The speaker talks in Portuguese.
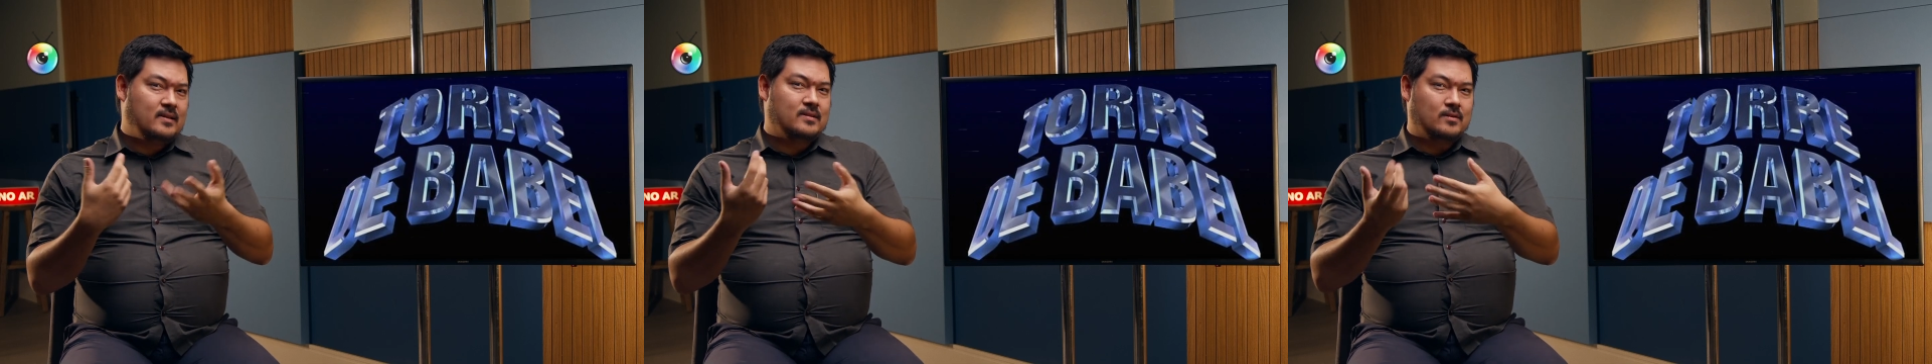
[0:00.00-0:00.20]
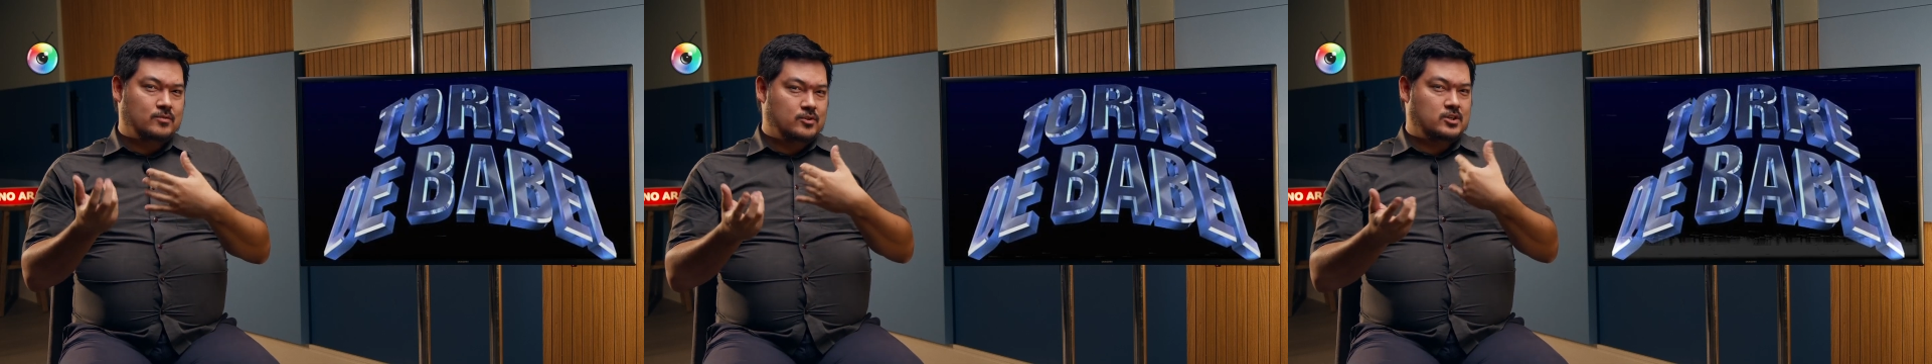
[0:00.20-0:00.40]

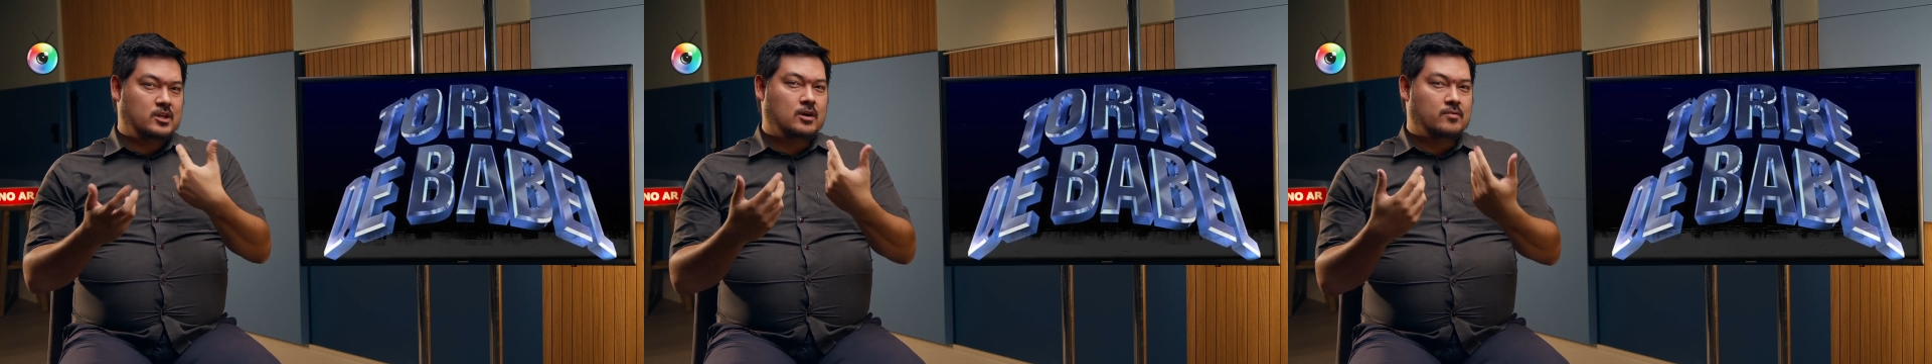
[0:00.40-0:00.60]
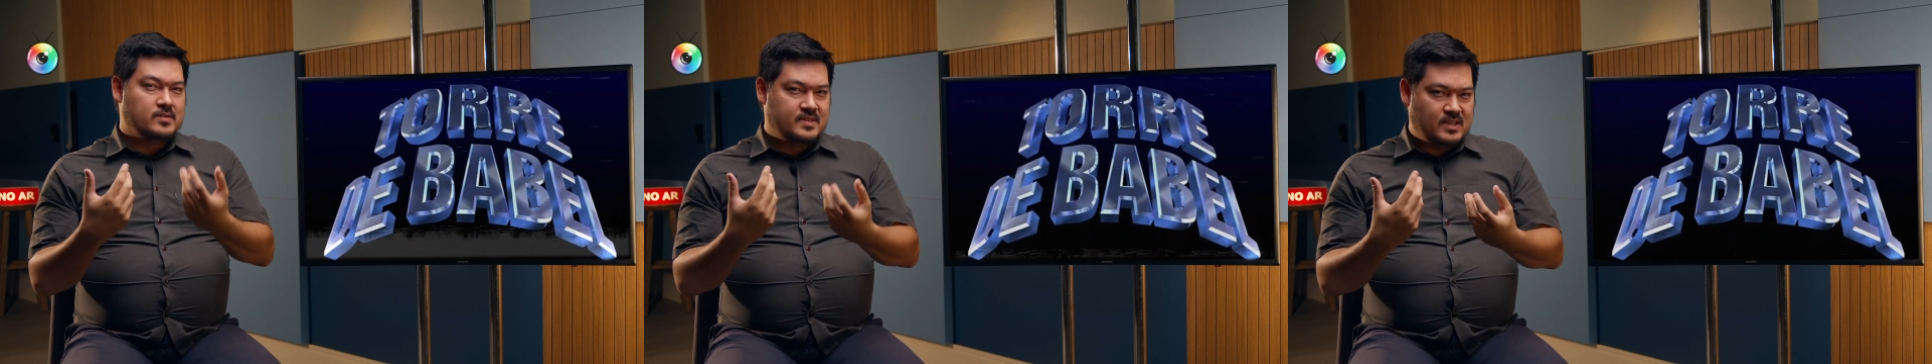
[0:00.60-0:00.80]
Então, em
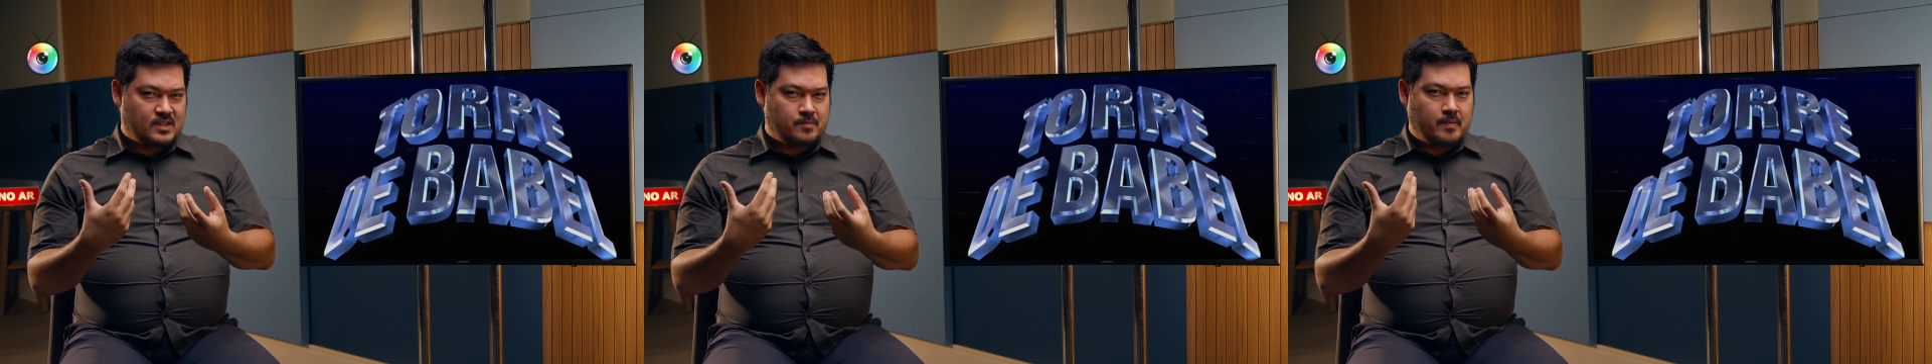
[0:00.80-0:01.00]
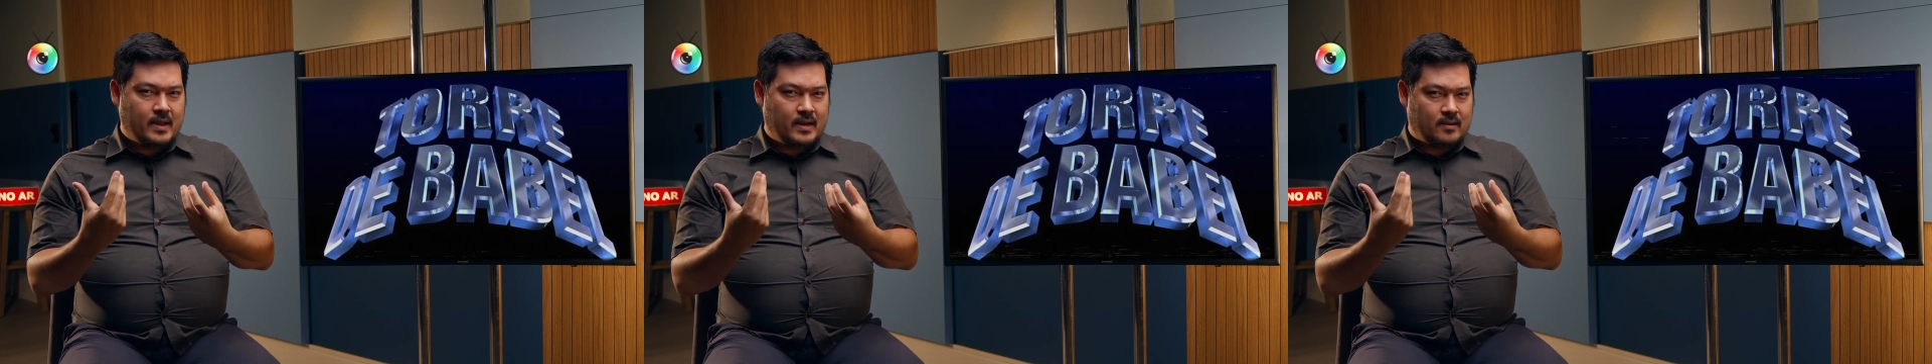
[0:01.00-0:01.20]
geral, você
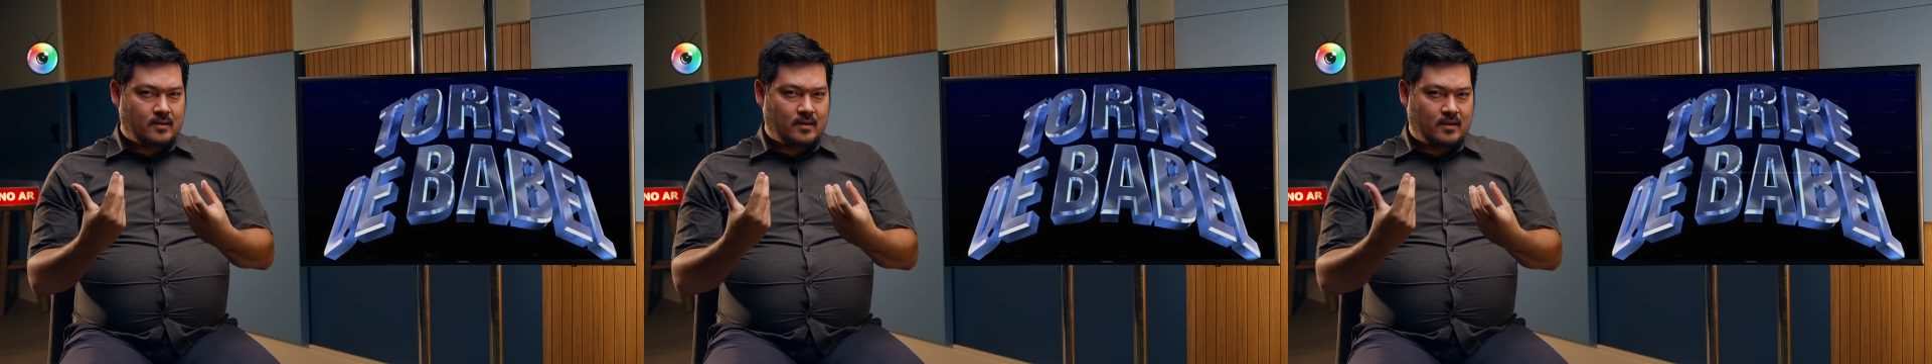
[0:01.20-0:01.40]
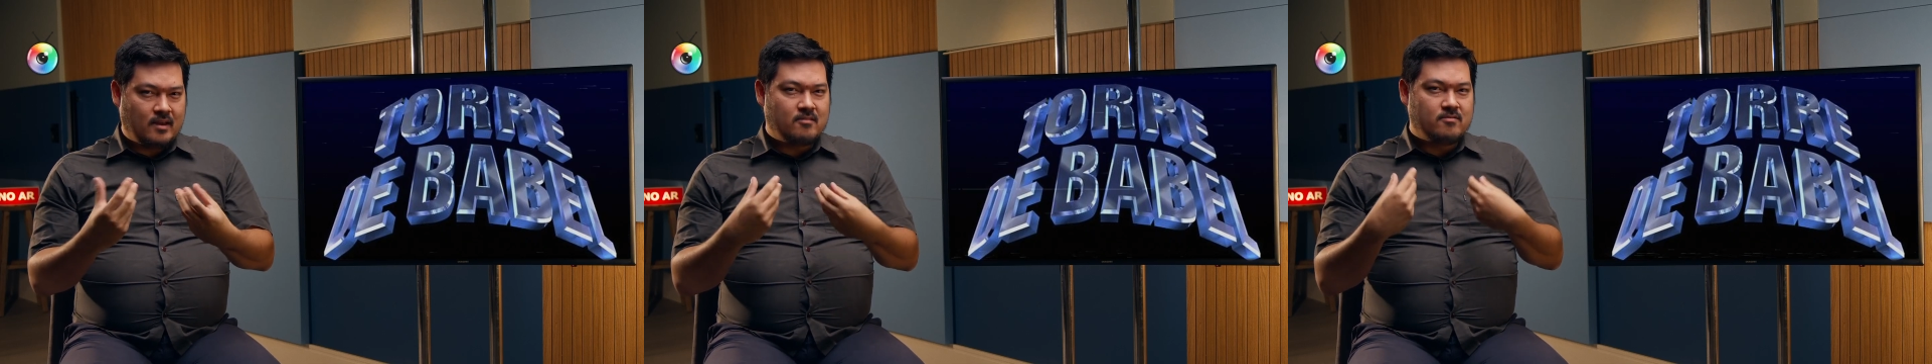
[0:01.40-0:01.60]
espera que
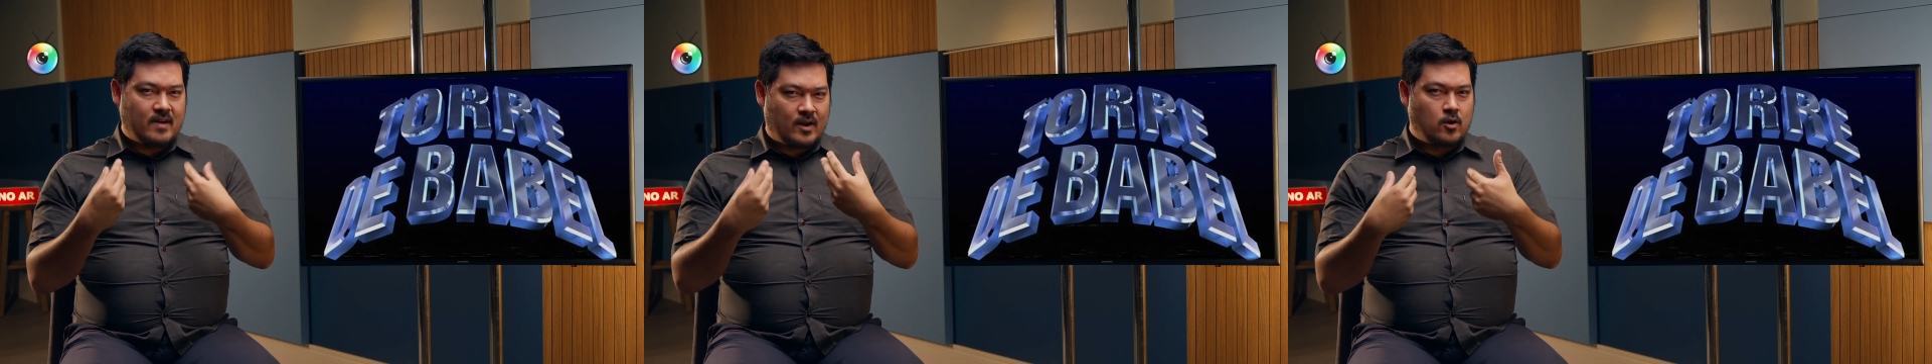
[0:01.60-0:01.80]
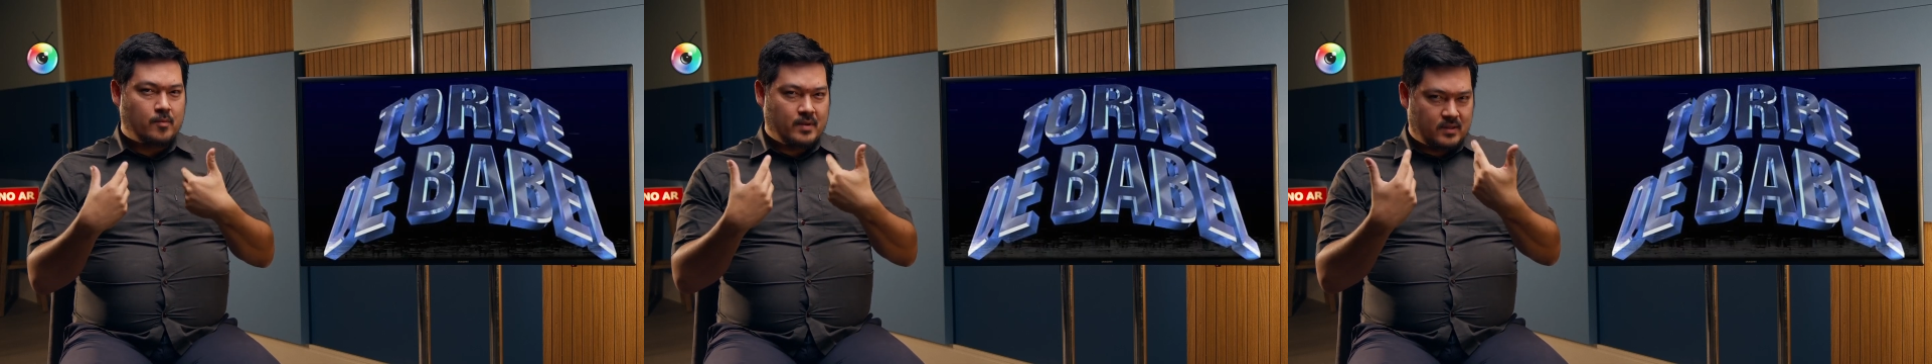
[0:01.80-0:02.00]
quem vá
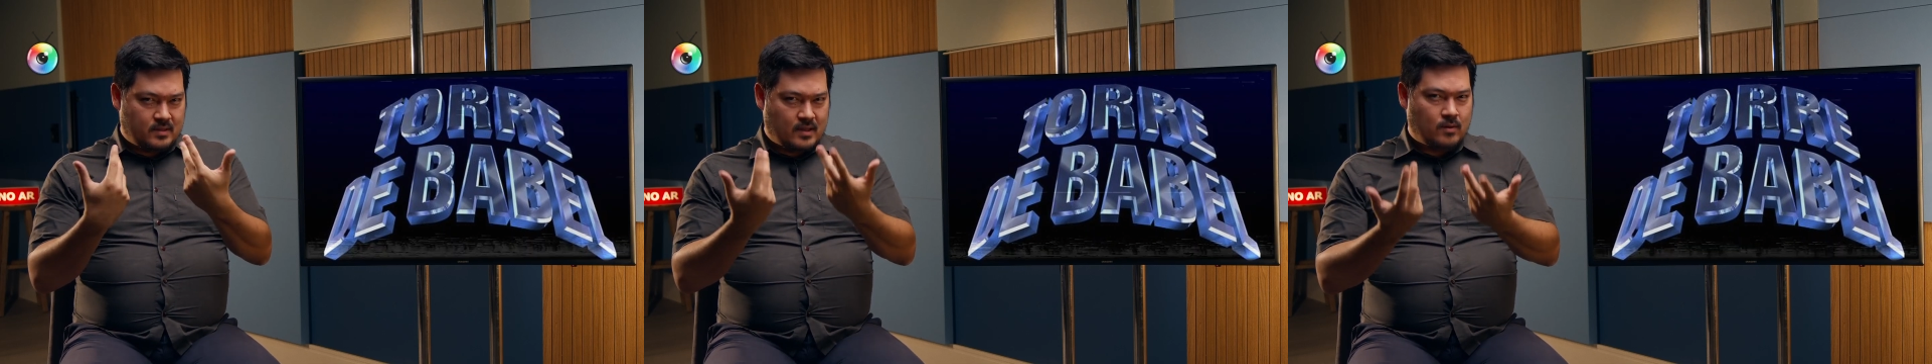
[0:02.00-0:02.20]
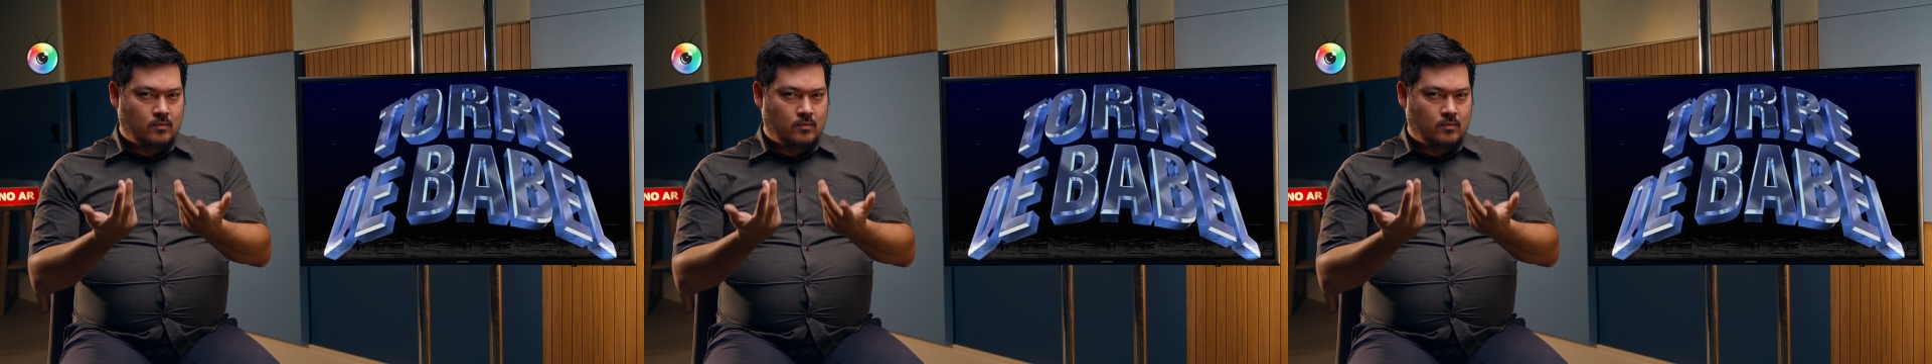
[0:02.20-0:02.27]
cometer